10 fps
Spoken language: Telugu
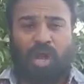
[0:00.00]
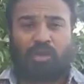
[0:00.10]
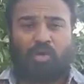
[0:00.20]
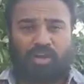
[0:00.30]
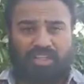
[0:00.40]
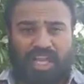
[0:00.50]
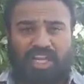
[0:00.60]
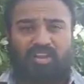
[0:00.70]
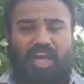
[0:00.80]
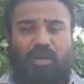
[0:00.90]
వాళ్ళకు ఒక
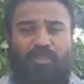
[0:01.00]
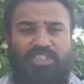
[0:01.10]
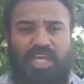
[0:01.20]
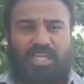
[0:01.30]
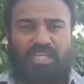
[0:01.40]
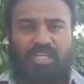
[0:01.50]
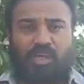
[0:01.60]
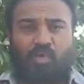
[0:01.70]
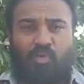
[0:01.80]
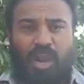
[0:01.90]
ధైర్యం కల్పించాలి
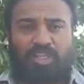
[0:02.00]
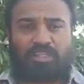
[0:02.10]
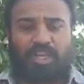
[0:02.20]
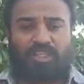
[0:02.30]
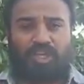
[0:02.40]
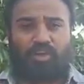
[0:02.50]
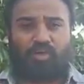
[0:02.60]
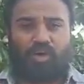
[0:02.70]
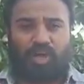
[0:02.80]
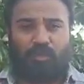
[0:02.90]
వాళ్ళ
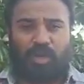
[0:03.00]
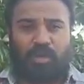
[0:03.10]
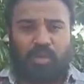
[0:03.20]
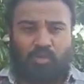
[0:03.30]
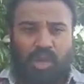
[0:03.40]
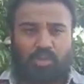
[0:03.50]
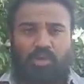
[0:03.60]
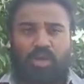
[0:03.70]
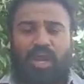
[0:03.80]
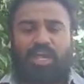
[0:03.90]
తల్లిదండ్రులకు ఒక
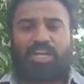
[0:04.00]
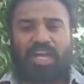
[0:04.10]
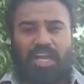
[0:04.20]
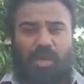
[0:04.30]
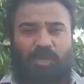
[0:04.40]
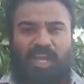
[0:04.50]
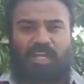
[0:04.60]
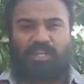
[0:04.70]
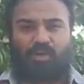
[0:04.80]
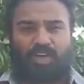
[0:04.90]
వాళ్ళకు ఒక అండగా
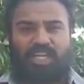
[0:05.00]
నిలబడాలని